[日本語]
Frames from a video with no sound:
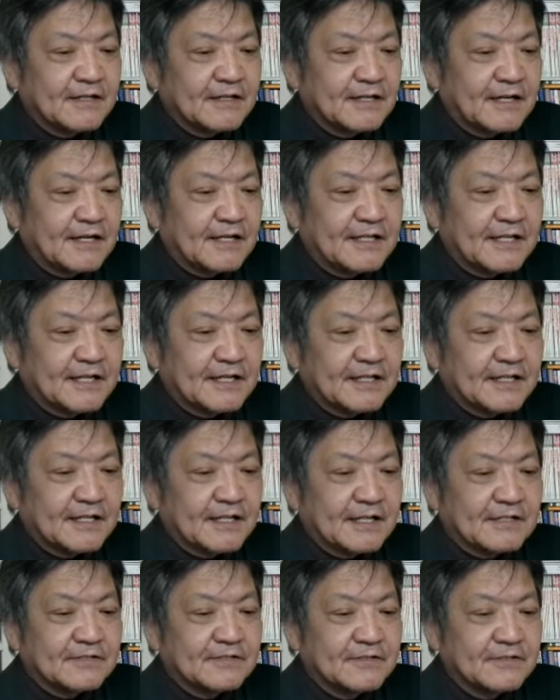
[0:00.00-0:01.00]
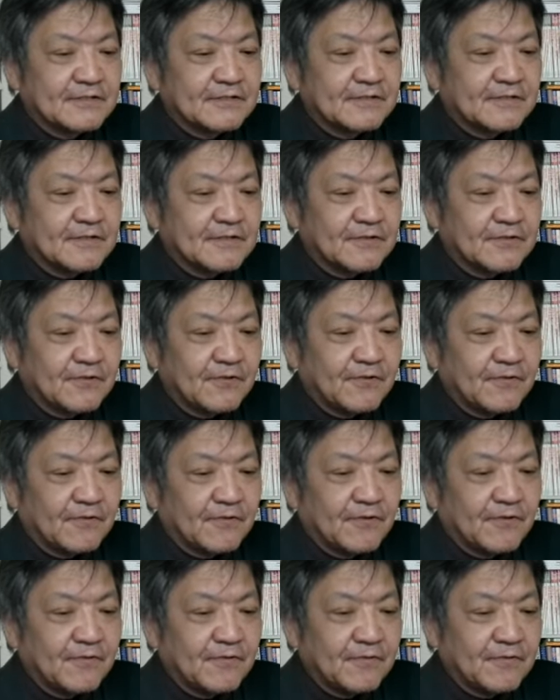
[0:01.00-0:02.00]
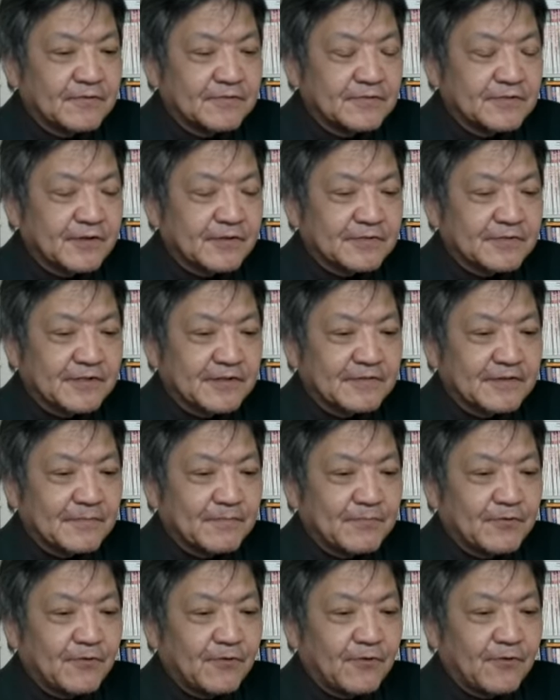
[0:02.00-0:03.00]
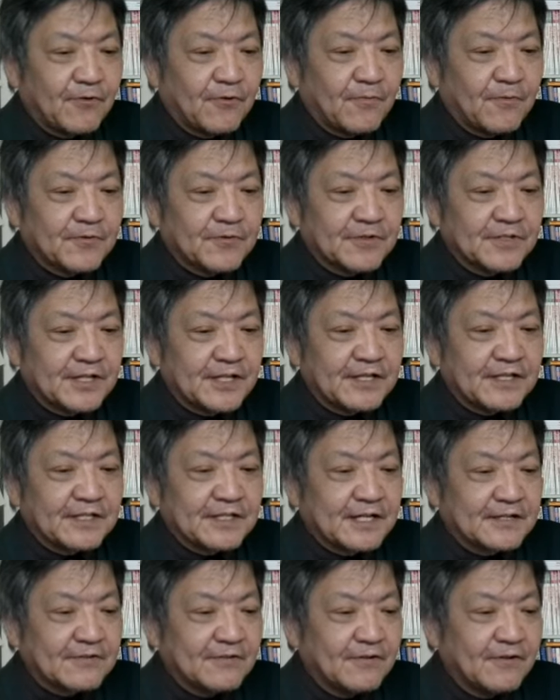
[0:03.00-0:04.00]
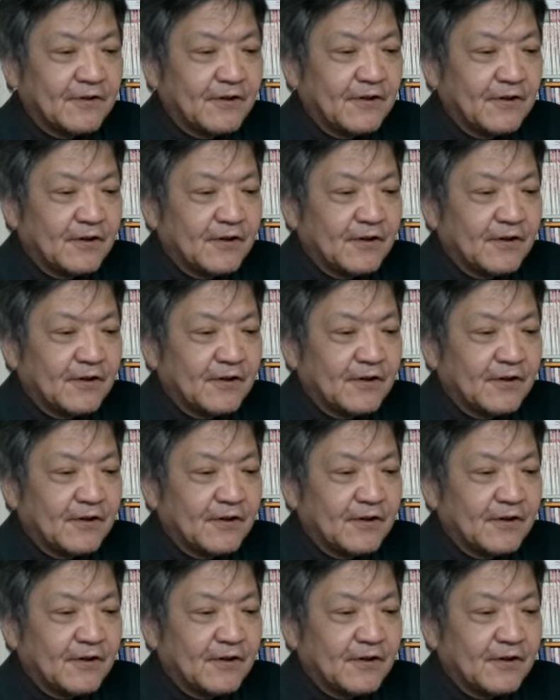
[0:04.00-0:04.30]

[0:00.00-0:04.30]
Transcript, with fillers: 彼だけでなく、超町長は某大物政治家の